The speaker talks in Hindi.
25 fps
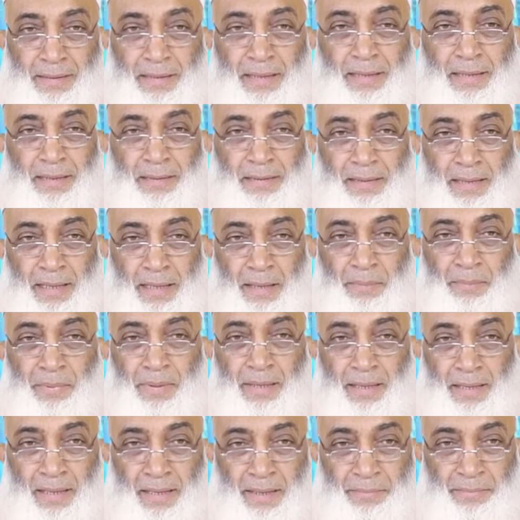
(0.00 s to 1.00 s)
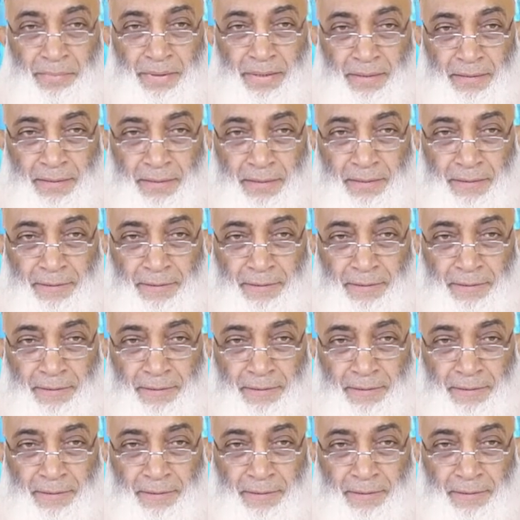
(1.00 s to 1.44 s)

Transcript: की तलब की अहमियत